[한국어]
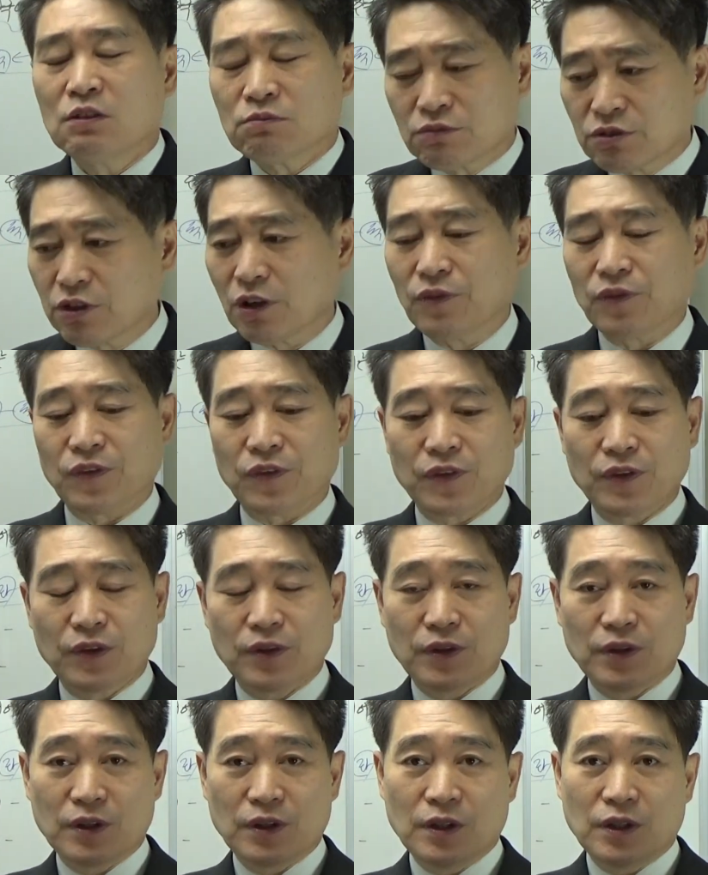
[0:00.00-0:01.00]
물론
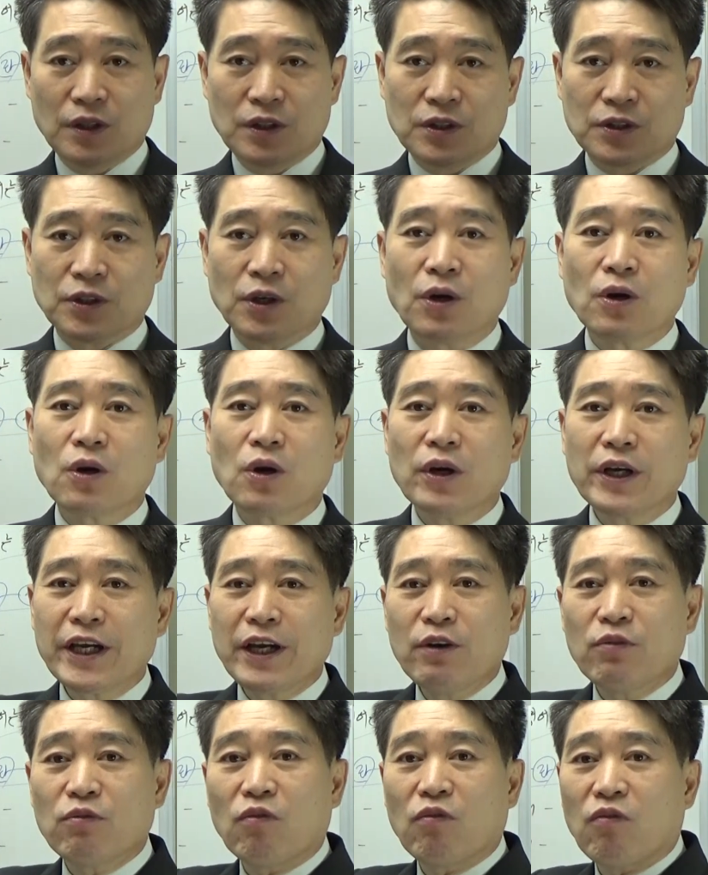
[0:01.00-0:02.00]

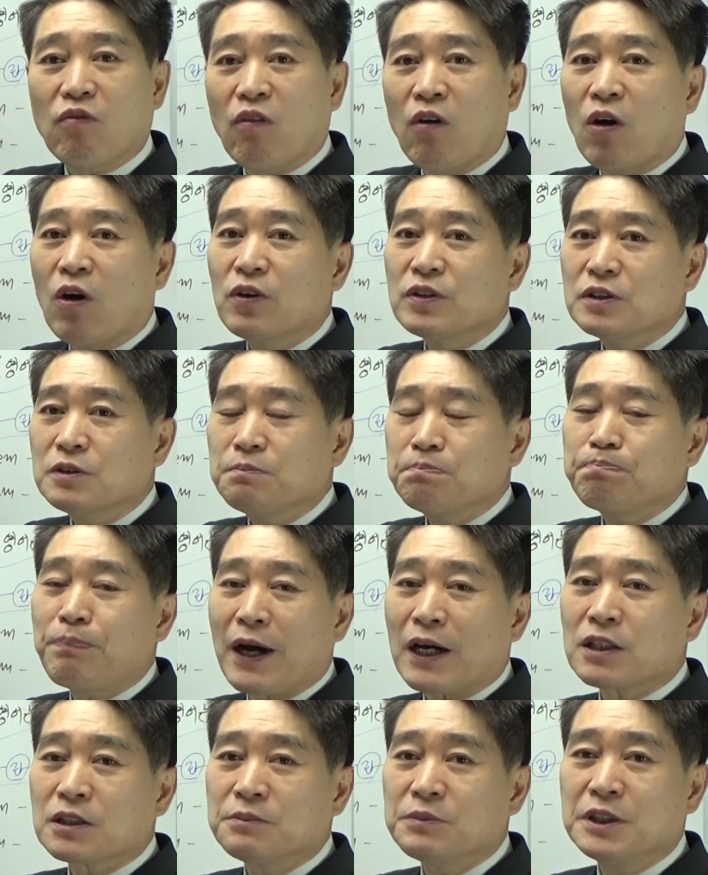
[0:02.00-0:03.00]
영어의 먼음
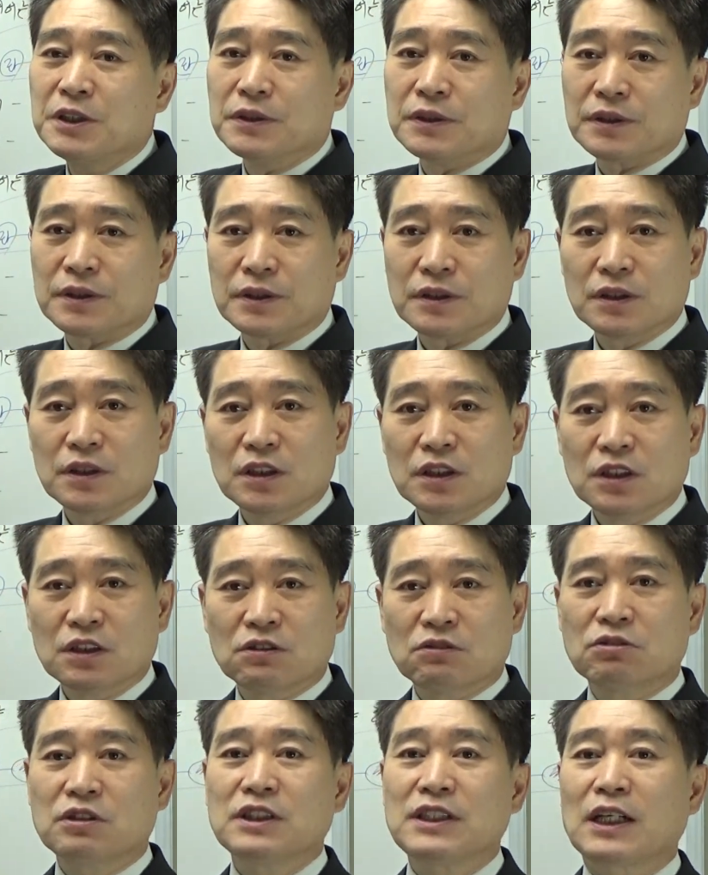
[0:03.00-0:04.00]
발음은
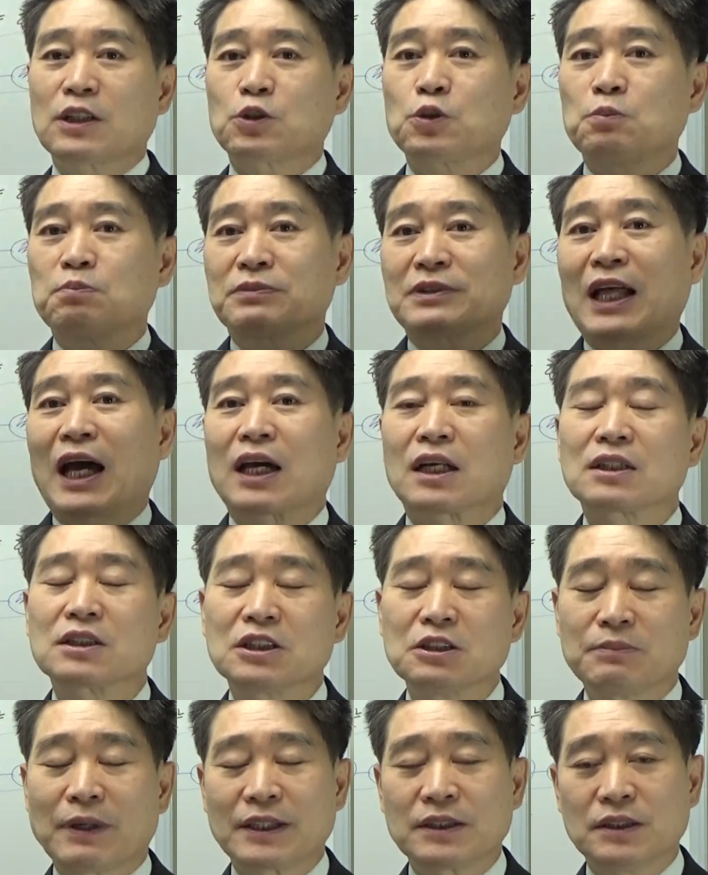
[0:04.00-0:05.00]
우리랑 좀
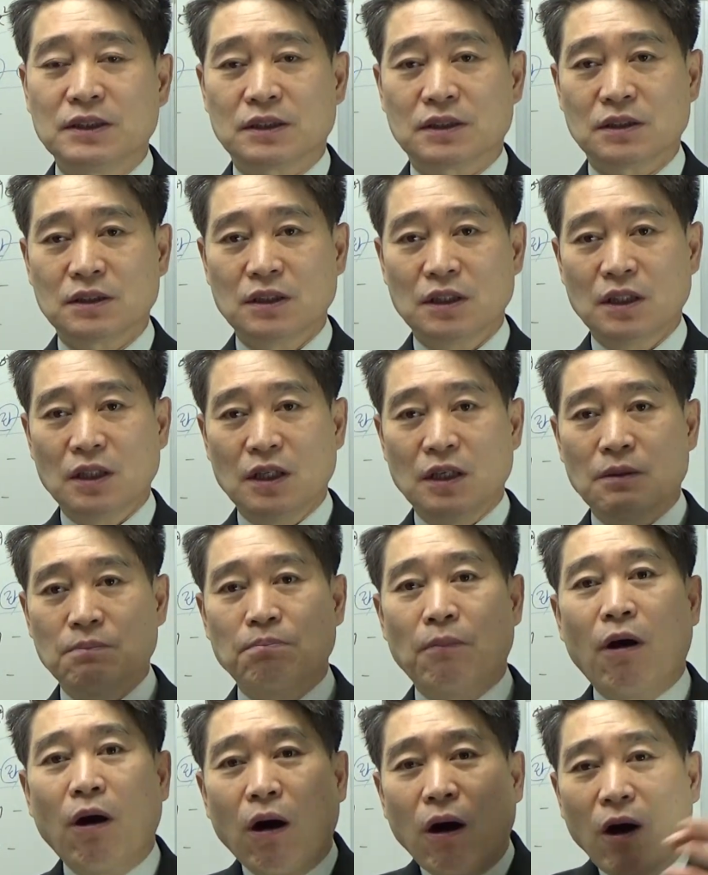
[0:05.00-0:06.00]
다르지만은
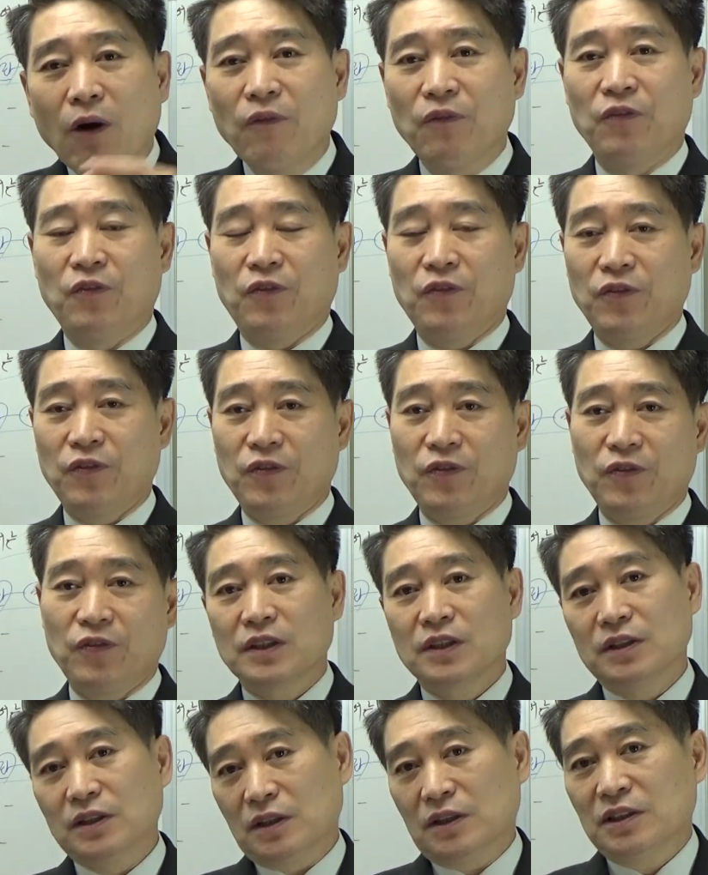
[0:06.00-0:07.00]
먼
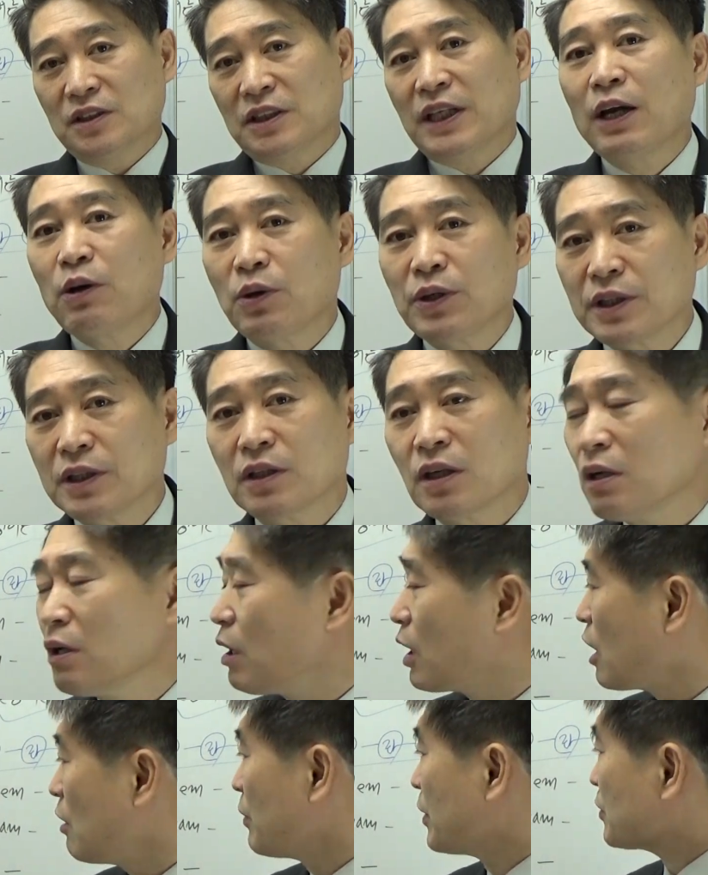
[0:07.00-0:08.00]
세월이
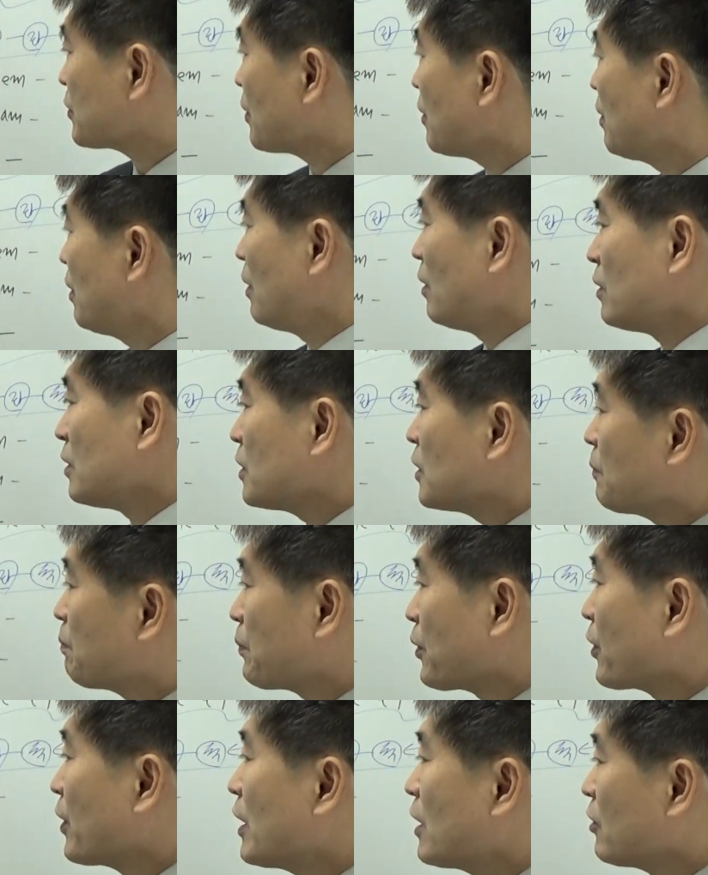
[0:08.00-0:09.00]
흘러가면서
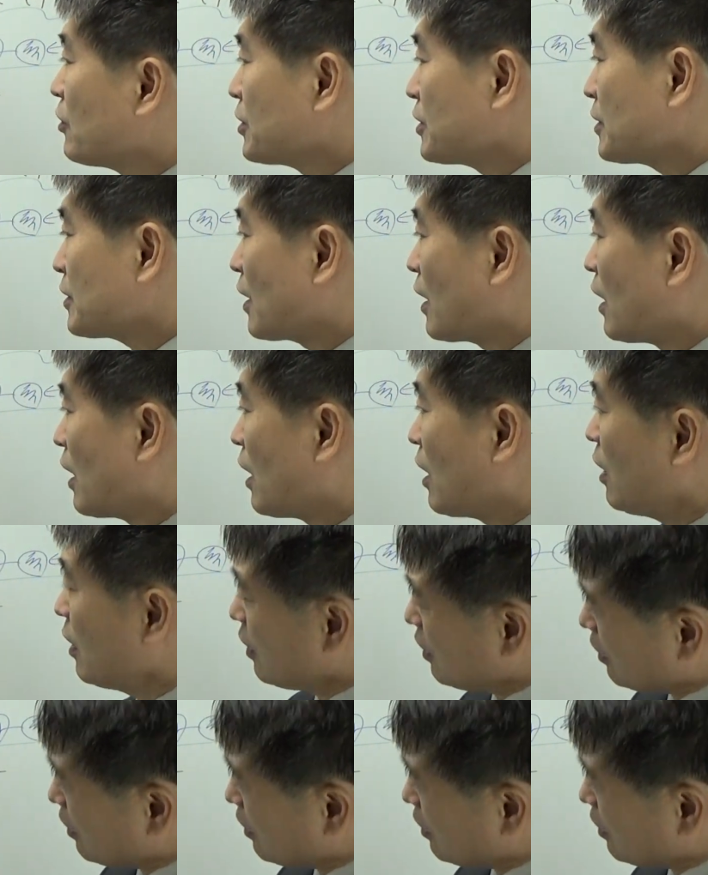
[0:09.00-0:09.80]
변한 것이다.